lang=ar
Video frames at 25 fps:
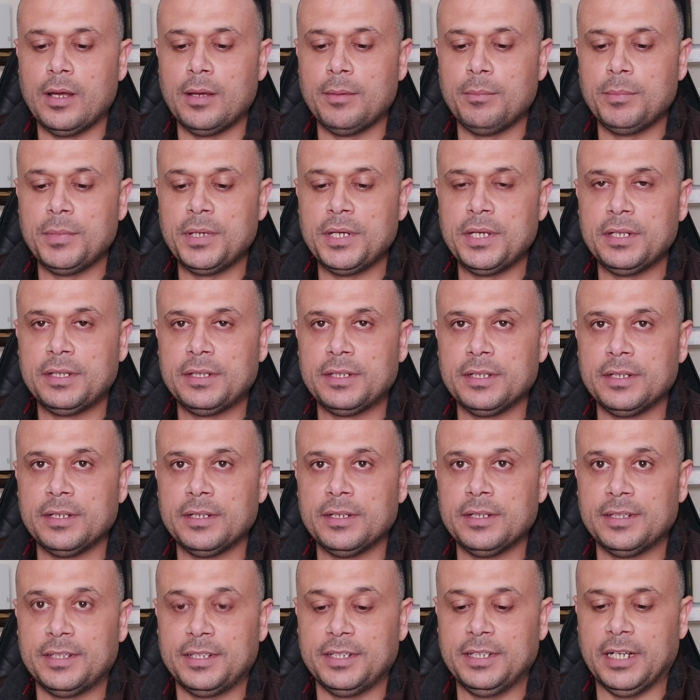
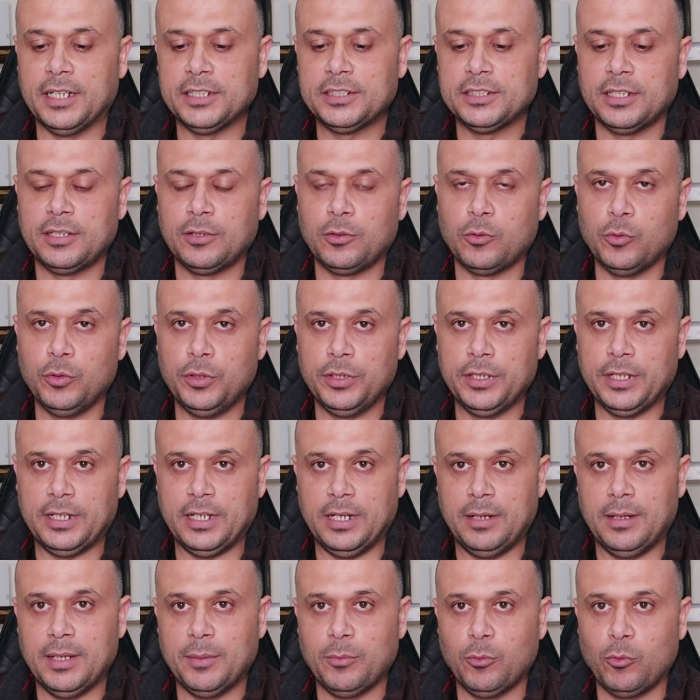200 تي عشان يكون عندك
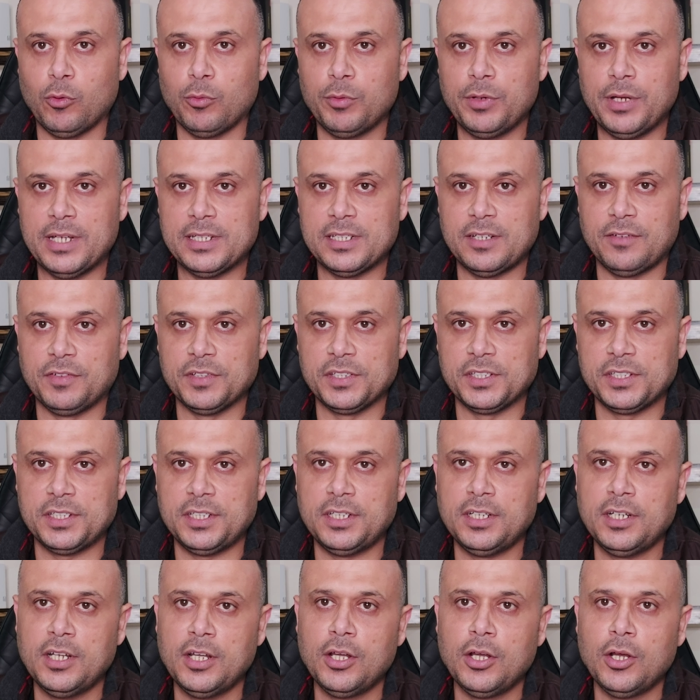هذا بيكون نازل في
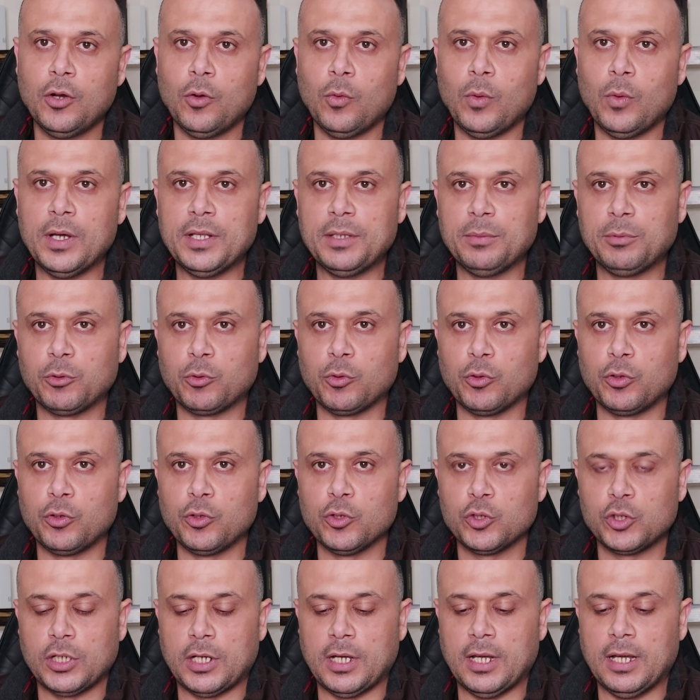الصين وهذه بتكون
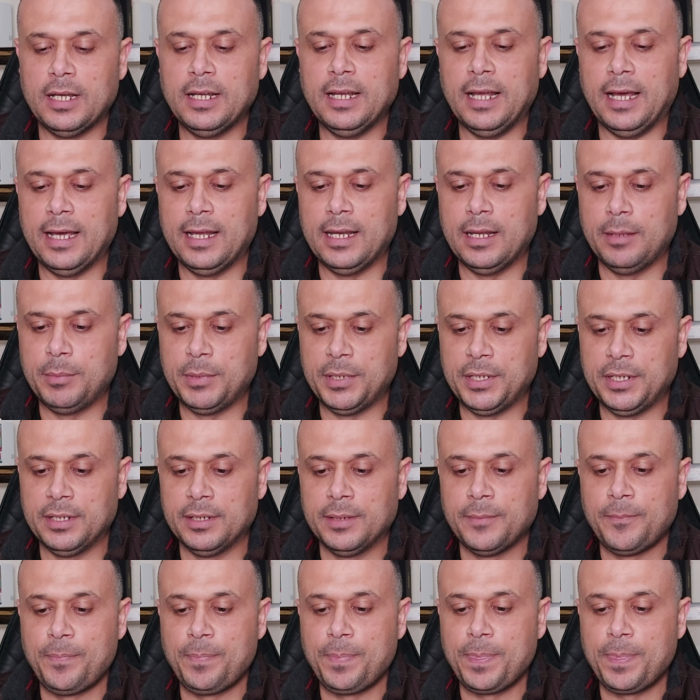النسخة العالمية